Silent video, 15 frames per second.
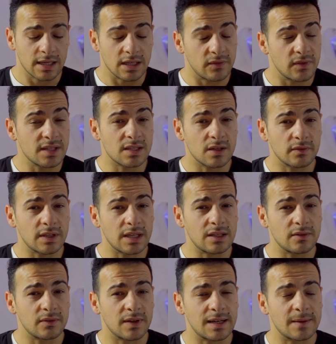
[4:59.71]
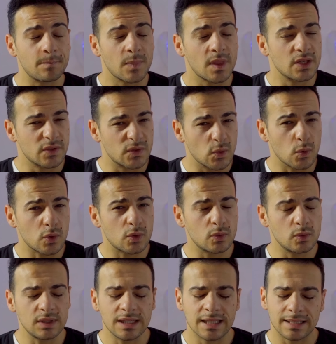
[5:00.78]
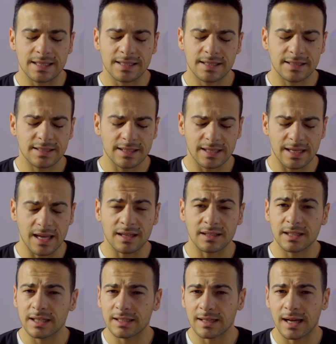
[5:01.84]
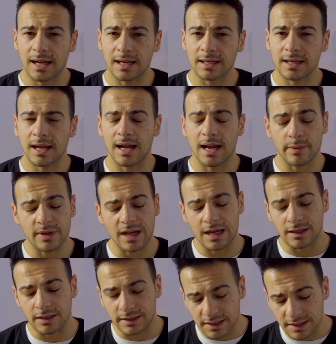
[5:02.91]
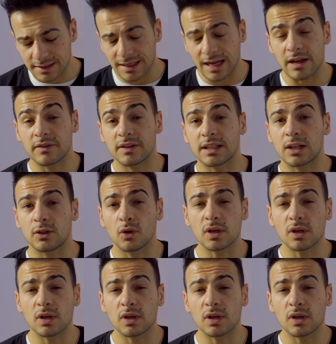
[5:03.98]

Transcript: Ich finde es auf jeden Fall so cool, dass ich sie gerne getragen habe. Allerdings greife ich dann